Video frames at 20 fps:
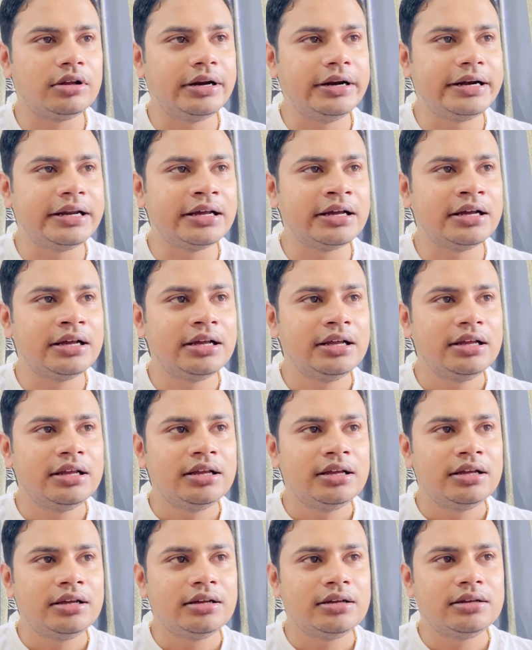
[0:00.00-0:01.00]
এটা
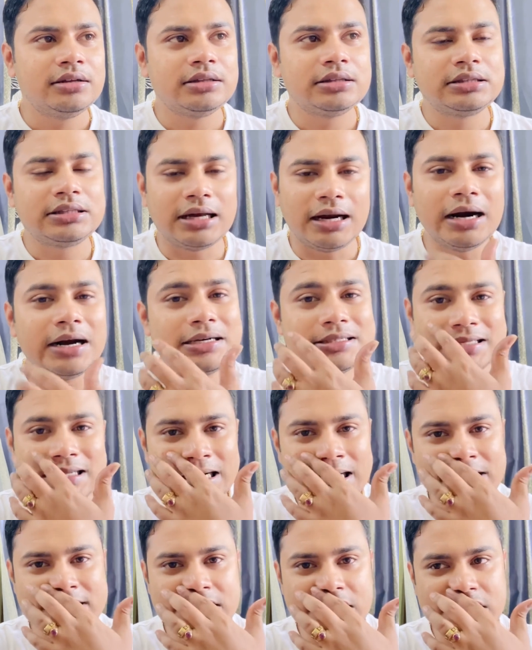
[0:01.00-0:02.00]
থার্ড
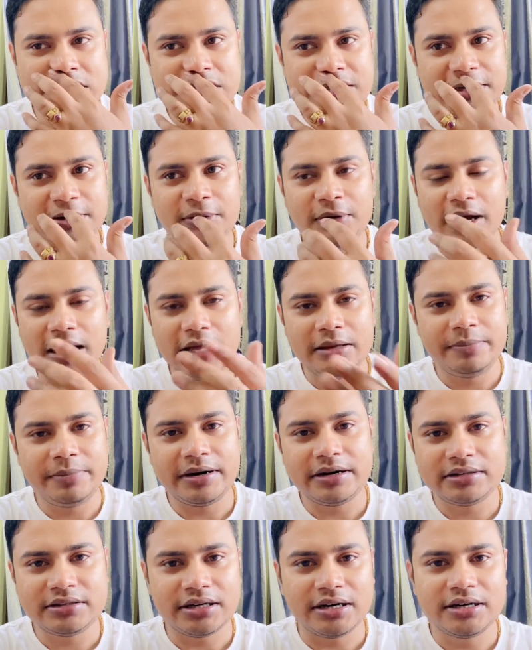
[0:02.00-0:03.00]
জেনারেশান ছিল
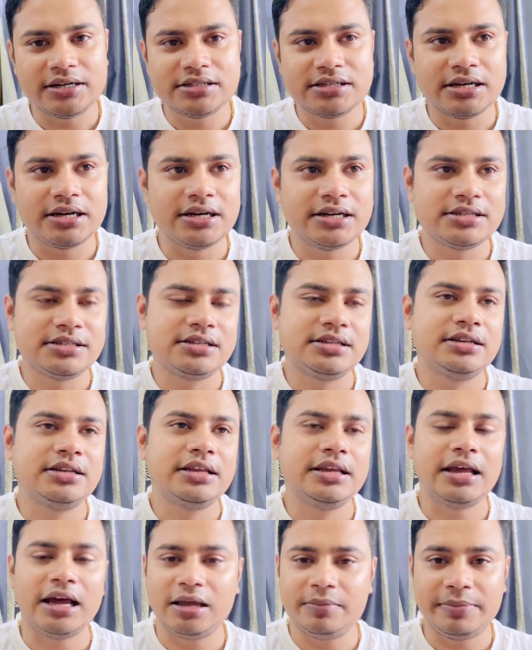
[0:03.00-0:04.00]
আইপ্যাড থার্ড জেনারেশান
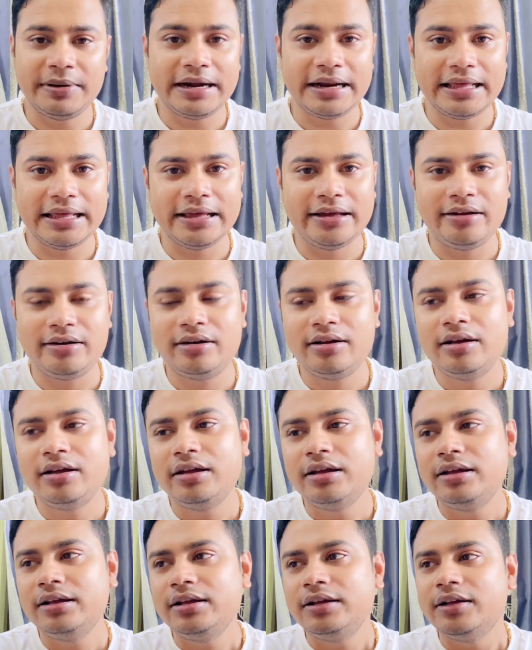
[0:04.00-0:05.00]
আইপ্যাড এয়ার
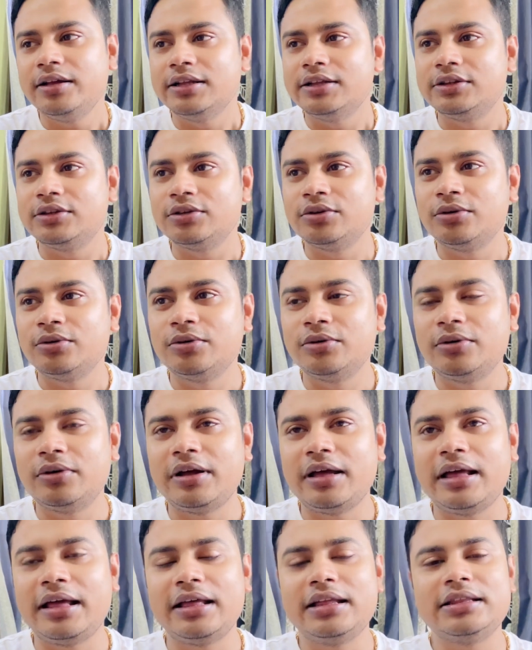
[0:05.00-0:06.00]
তো
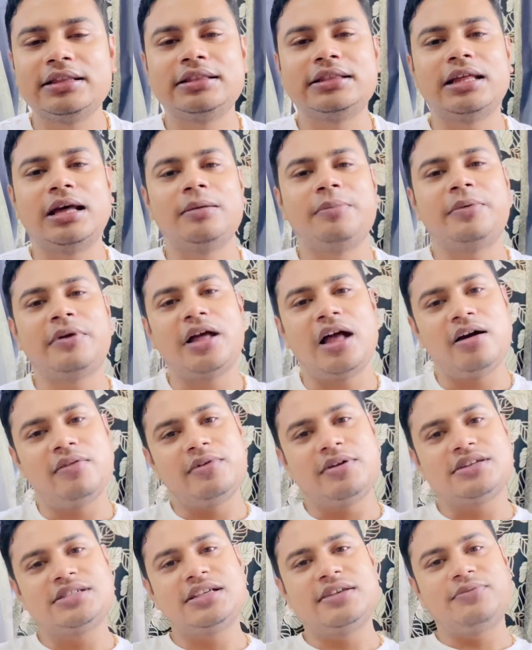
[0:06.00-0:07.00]
তারপরে
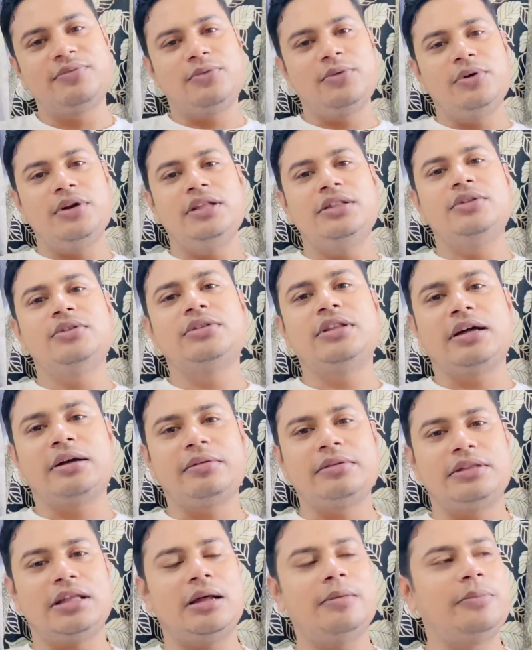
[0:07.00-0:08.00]
আবার সেভ করি তো
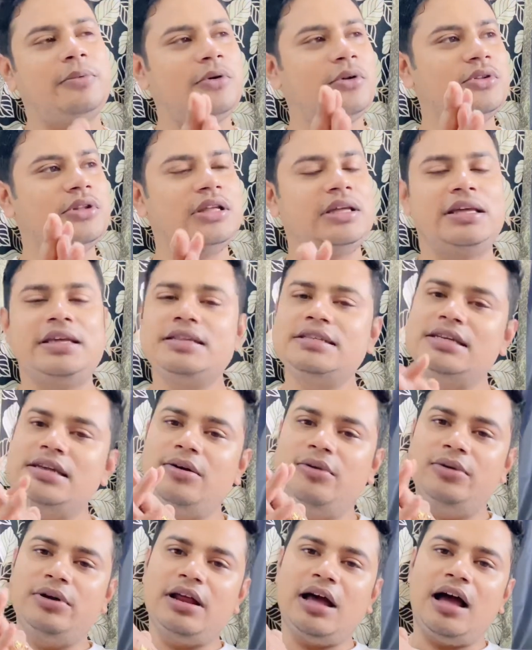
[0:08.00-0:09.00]
তারপর তারপরেও দেখি যে
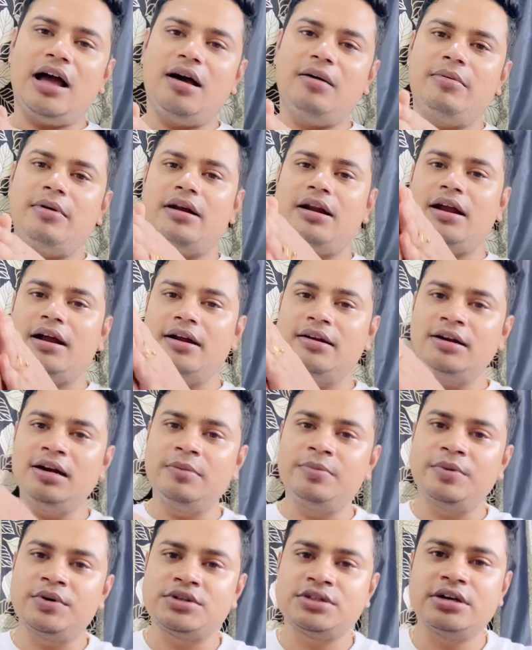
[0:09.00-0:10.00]
ওটা আবার
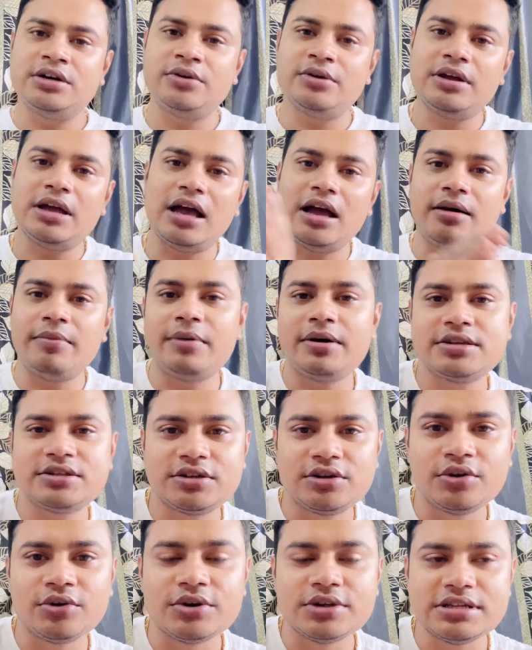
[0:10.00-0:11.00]
হান্ড্রেড পার্সেন্ট হয়ে আবার
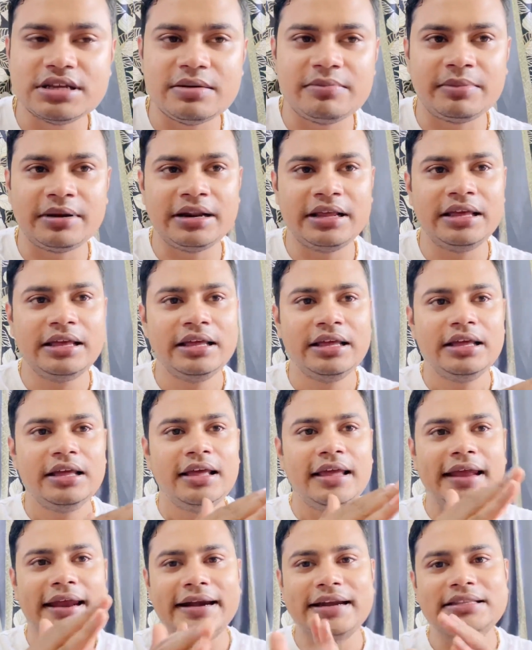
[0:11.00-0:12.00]
জিরো হয়ে যায় মানে
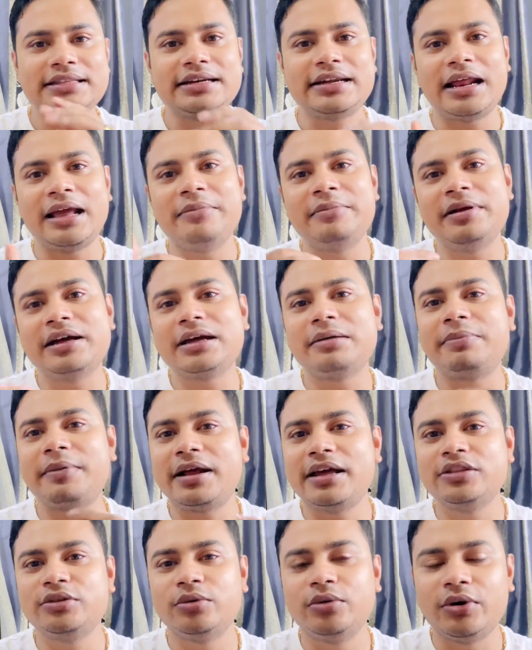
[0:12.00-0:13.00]
এটাতে টাইম লাগে
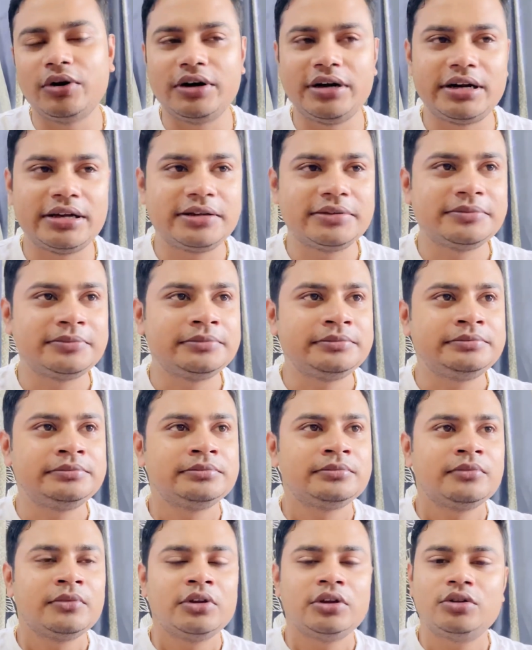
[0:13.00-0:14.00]
প্রায় দু ঘন্টা
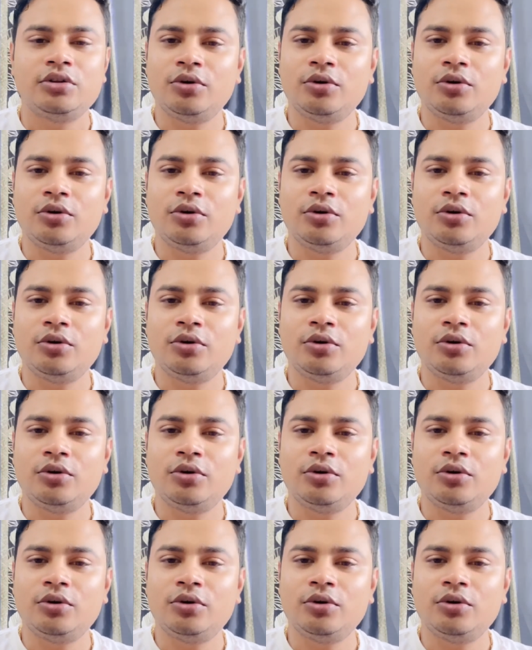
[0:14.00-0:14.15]
তো